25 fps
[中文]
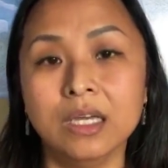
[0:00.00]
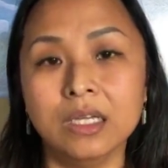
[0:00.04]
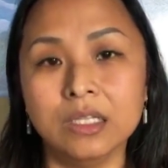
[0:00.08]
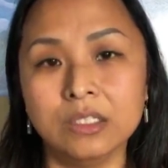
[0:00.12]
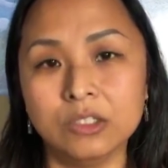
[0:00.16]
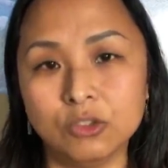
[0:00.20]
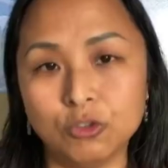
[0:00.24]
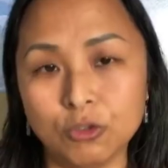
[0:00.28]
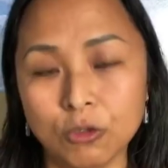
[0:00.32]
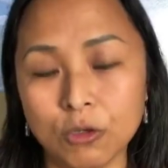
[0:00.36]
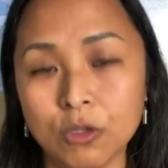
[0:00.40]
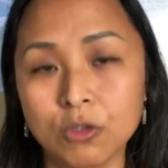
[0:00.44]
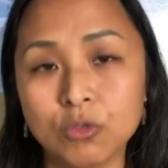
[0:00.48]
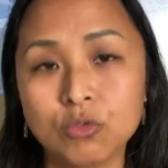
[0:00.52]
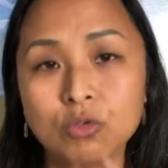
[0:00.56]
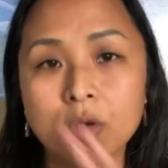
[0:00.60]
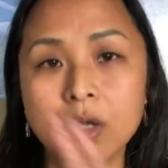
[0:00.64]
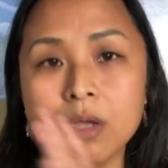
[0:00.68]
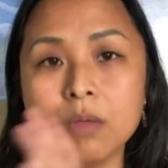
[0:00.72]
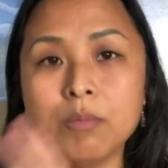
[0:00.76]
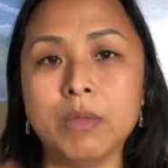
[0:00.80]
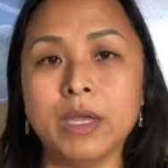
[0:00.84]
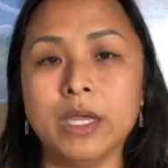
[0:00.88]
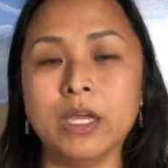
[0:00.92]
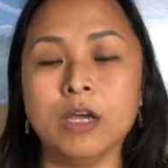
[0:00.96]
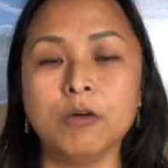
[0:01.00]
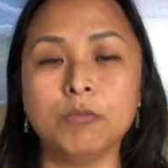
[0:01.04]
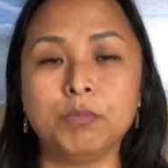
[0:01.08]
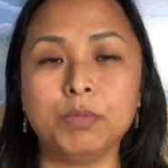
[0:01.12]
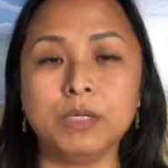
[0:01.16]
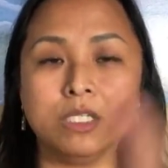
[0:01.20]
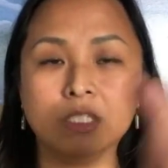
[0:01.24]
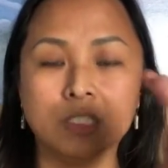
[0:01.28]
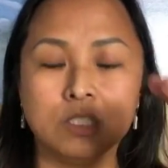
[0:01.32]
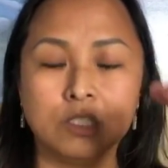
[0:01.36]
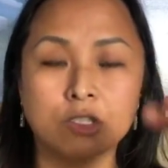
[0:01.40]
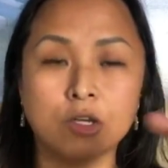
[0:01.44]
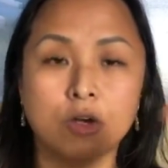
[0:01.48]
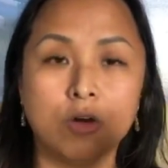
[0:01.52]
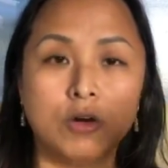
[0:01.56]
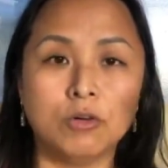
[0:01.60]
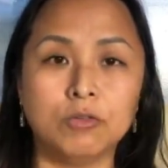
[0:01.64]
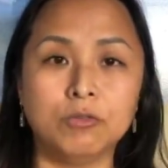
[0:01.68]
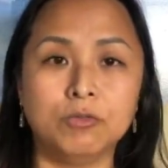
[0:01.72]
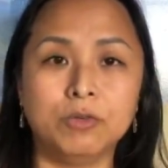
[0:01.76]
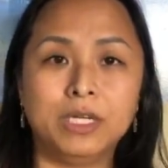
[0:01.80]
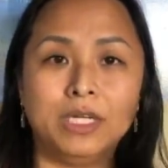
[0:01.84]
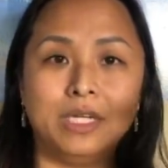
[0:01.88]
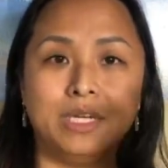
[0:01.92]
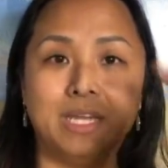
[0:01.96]
绝对没有比
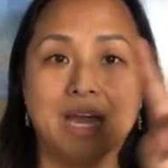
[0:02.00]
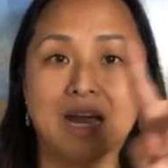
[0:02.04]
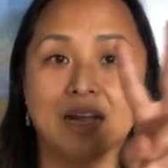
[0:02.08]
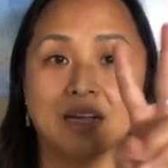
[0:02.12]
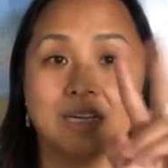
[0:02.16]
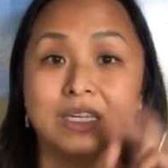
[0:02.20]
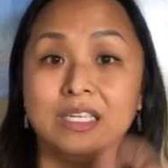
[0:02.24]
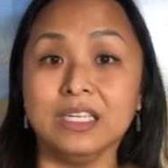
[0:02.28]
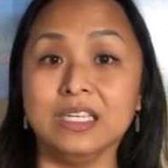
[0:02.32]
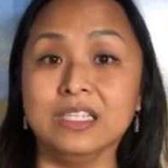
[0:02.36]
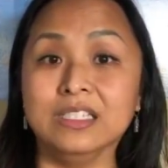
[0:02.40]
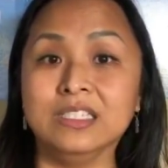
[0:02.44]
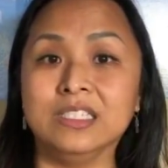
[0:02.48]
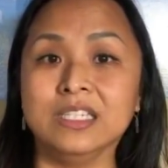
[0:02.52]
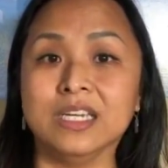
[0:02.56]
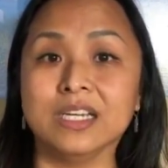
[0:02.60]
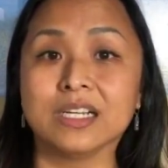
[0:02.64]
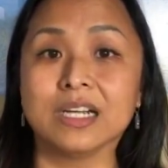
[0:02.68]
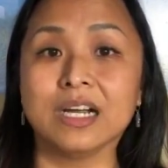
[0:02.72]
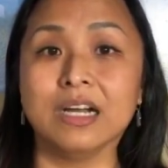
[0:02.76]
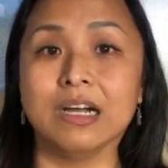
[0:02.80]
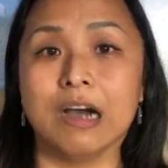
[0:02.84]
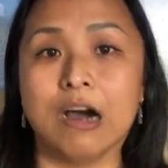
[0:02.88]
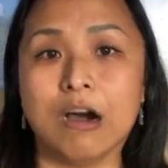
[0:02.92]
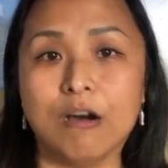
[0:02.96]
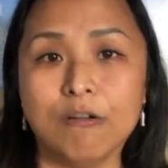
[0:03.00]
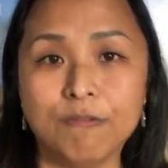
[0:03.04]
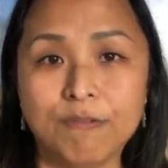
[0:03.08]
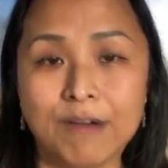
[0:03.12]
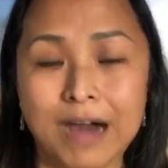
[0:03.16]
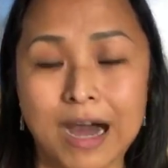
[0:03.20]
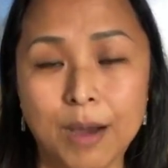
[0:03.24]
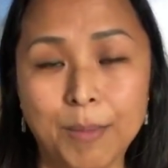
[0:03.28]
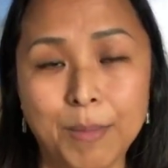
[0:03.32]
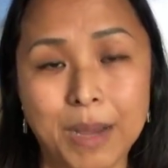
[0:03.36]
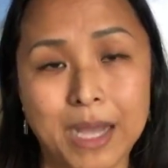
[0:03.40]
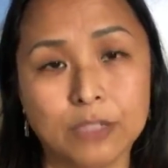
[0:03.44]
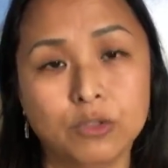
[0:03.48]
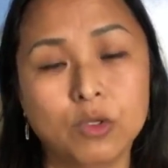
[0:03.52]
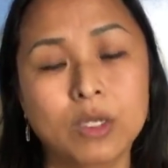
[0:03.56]
sorry 两个音节更好发嘛，